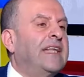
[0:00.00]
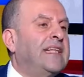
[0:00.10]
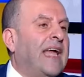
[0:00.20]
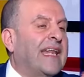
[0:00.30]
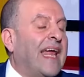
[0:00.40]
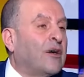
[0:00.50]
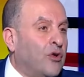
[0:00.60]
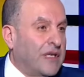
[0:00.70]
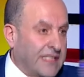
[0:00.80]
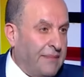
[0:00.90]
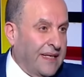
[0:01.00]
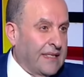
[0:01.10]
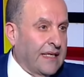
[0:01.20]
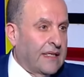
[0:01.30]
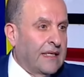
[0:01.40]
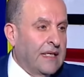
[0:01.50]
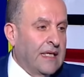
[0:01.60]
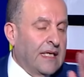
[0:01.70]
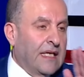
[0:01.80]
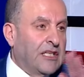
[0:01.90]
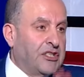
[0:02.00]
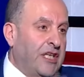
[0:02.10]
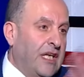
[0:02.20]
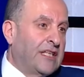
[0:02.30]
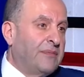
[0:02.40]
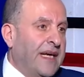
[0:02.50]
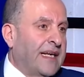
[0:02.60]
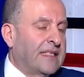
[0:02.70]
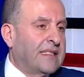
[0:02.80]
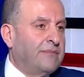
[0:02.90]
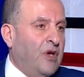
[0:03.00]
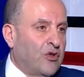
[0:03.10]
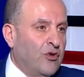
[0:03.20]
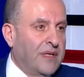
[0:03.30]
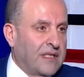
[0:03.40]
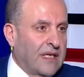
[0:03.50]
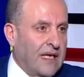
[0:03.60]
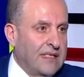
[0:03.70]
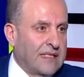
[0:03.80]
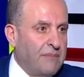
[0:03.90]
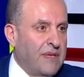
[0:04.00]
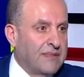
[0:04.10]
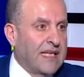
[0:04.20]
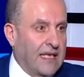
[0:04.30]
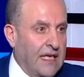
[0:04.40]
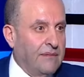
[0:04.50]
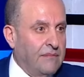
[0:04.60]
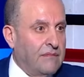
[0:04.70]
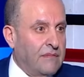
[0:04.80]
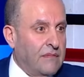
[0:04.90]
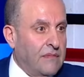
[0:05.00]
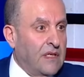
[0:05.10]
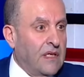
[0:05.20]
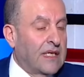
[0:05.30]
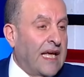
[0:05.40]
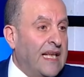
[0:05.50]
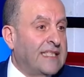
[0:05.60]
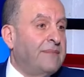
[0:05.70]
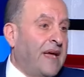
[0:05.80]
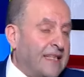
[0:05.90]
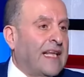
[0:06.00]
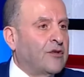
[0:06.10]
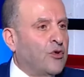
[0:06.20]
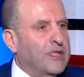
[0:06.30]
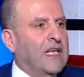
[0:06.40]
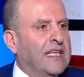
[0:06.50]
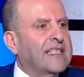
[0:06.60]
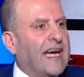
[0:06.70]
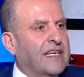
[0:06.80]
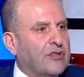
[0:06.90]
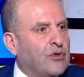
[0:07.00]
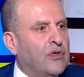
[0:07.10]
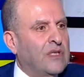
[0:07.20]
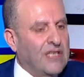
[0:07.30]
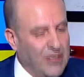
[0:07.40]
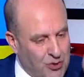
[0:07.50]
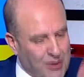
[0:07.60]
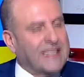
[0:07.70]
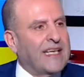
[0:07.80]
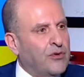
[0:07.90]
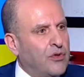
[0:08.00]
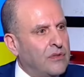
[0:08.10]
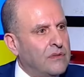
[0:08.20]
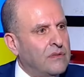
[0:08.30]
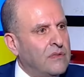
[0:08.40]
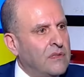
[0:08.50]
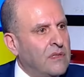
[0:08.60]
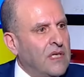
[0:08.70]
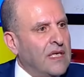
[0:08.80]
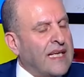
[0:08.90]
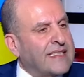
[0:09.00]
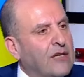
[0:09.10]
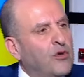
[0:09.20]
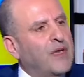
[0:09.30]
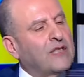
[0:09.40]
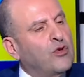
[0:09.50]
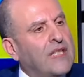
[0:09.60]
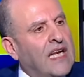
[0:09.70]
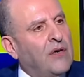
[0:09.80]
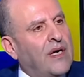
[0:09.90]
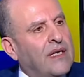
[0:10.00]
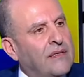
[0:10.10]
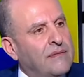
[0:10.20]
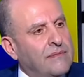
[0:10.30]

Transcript: هن لغوا اذا بدك الشيء اللي تمارس بحكومه الرئيس تمام سلام كان لازم هذا يكون اللي نكرسه اجوا كسروه نعم كسرورة دون لورا بعد